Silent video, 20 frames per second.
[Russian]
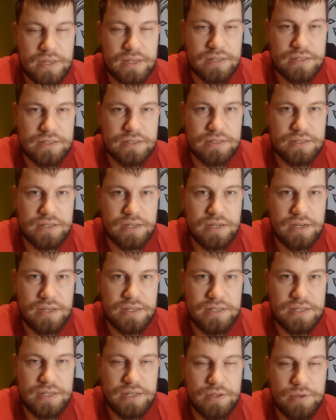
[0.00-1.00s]

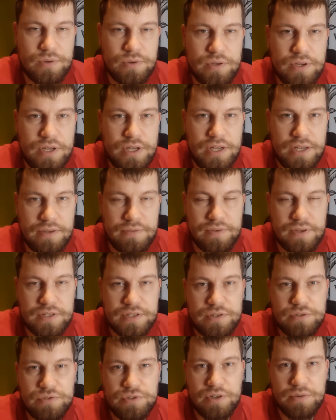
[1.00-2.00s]
закрыть сделку и в
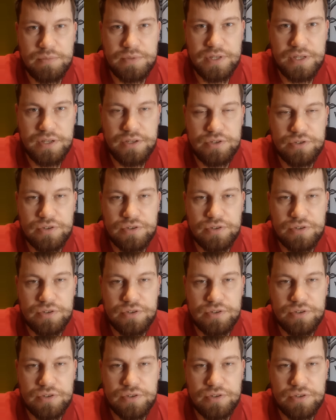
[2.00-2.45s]
конце уже объяснить,